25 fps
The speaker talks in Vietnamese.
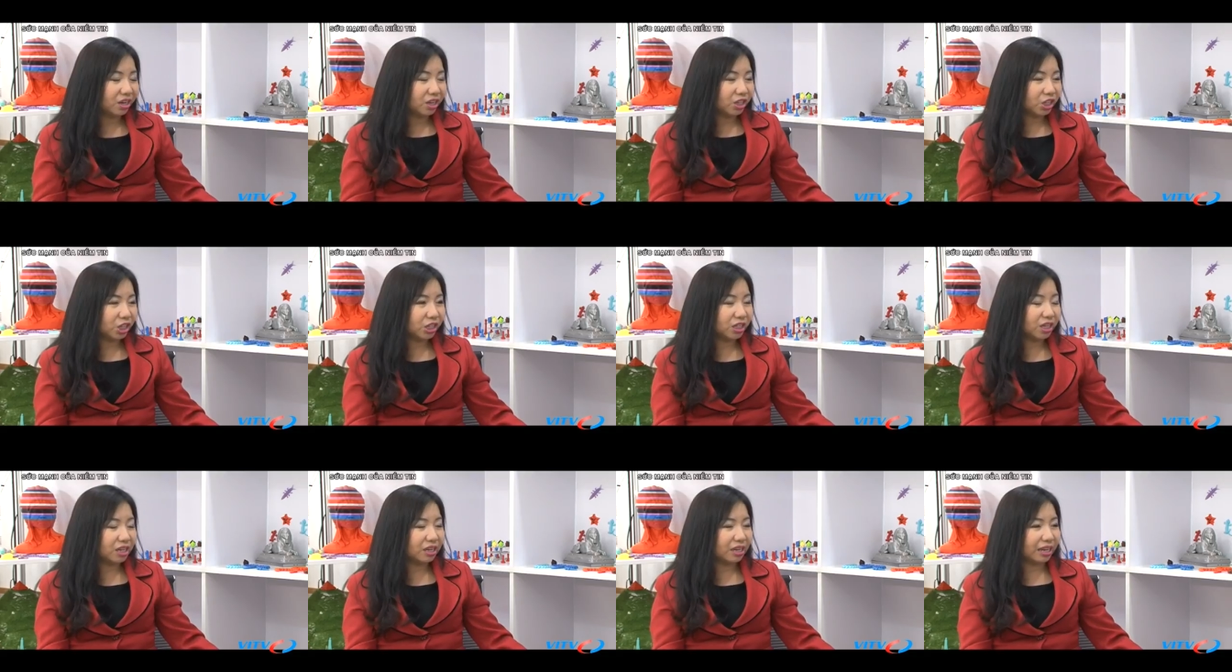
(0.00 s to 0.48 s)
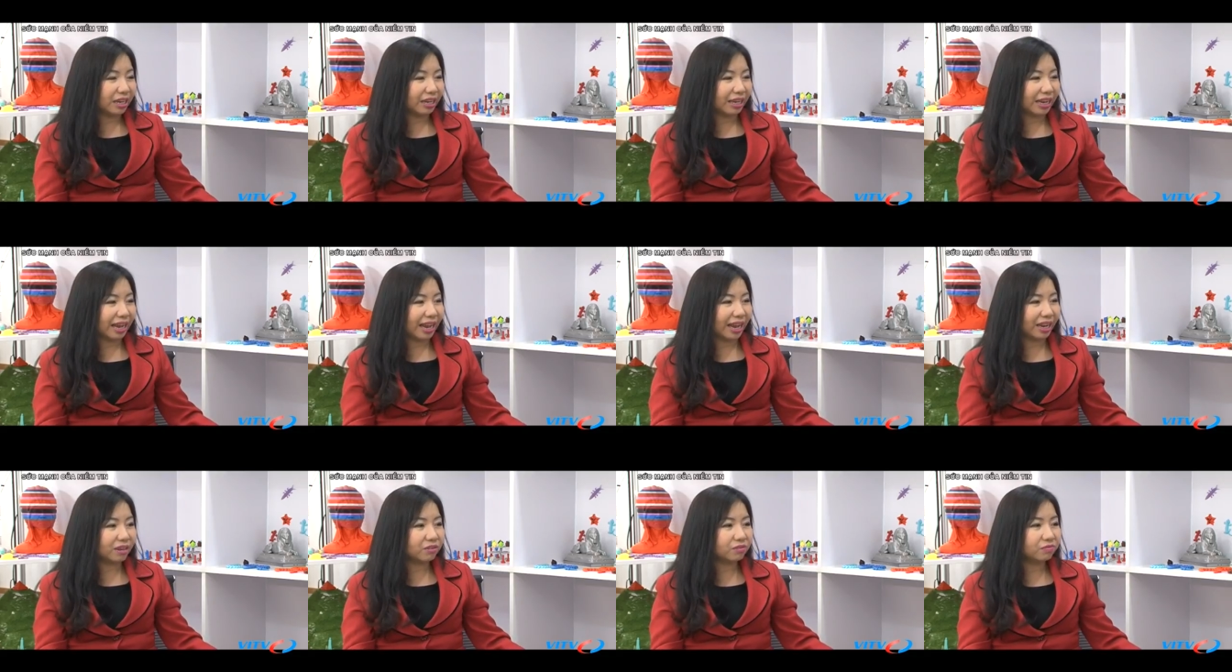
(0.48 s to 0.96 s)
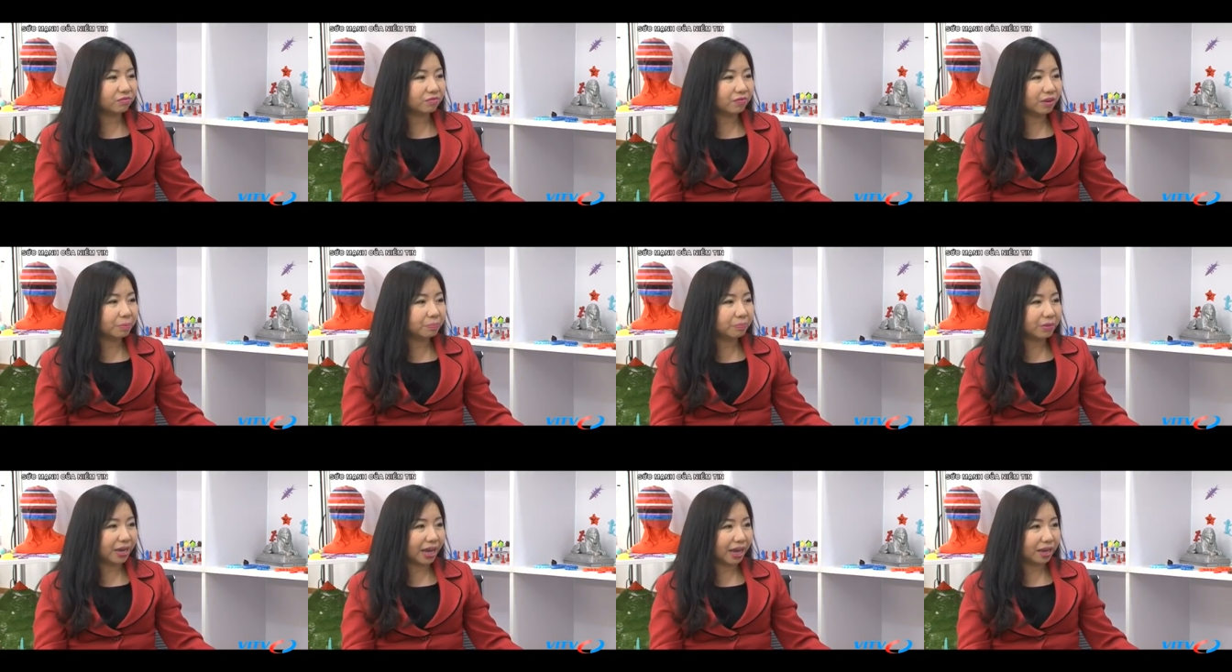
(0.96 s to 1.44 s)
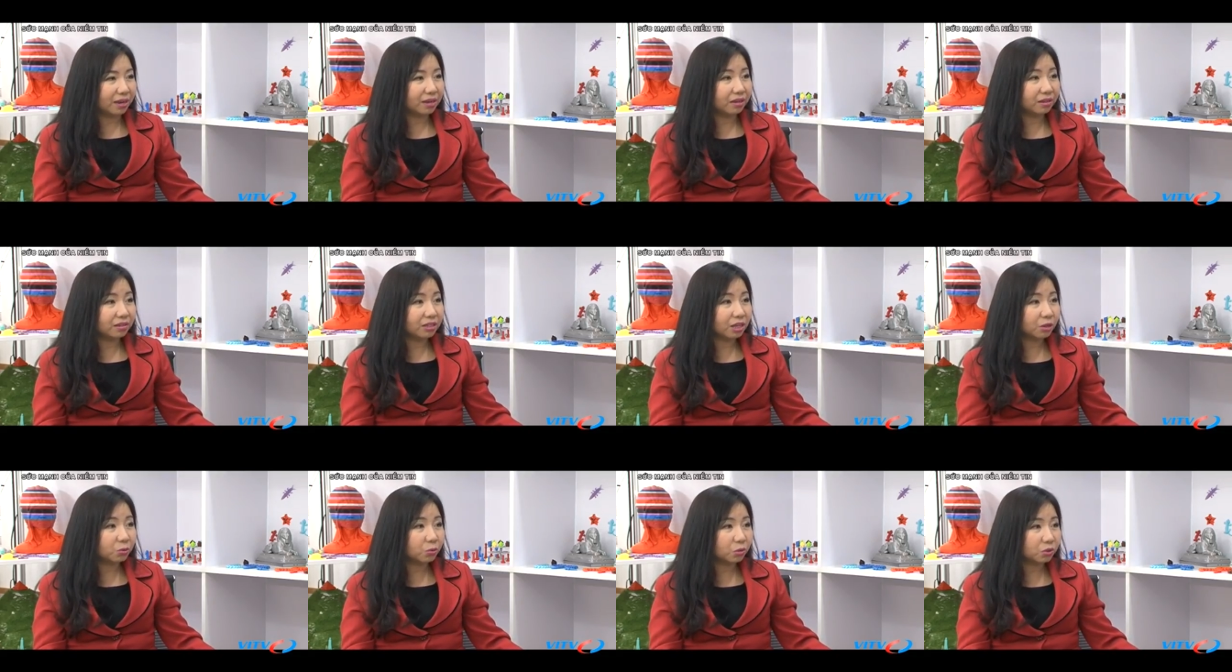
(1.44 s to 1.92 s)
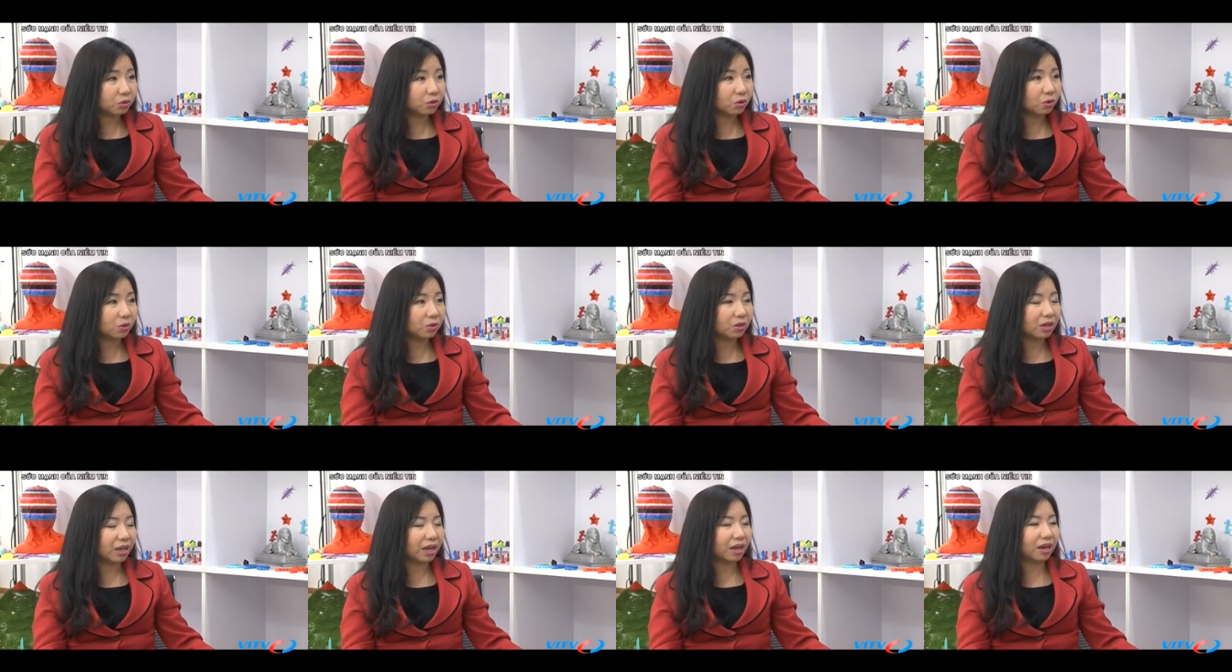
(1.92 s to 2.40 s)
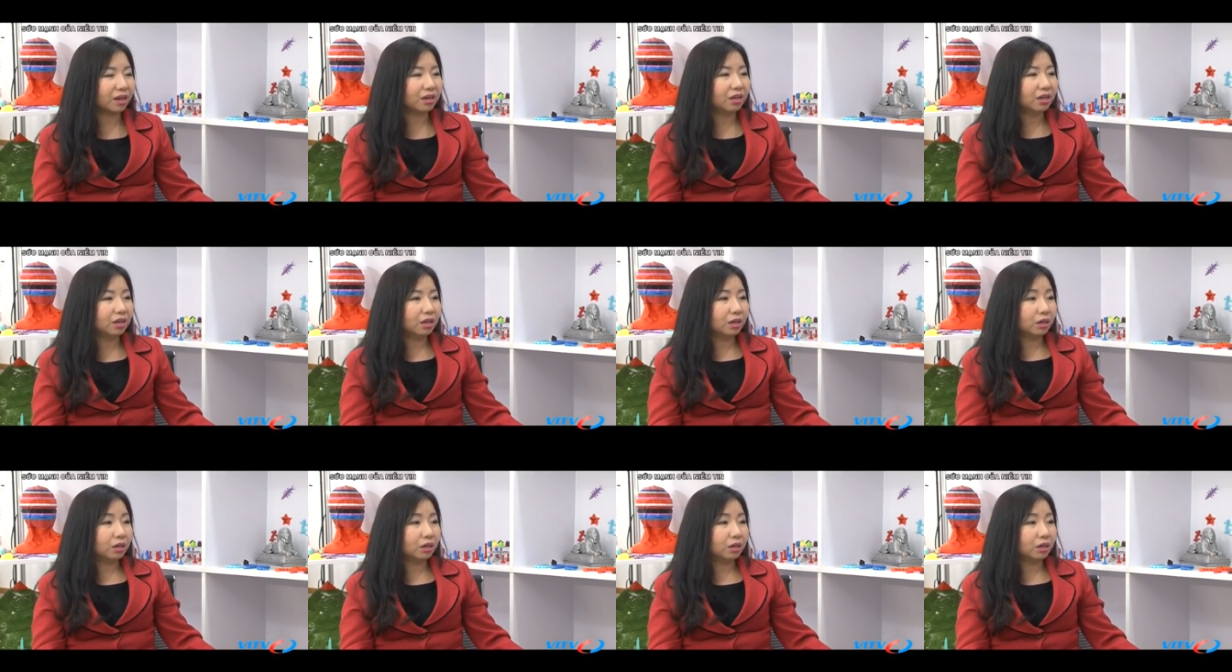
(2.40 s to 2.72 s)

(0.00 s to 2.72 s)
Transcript: cho nên là cái vấp ngã lớn nhất của tôi là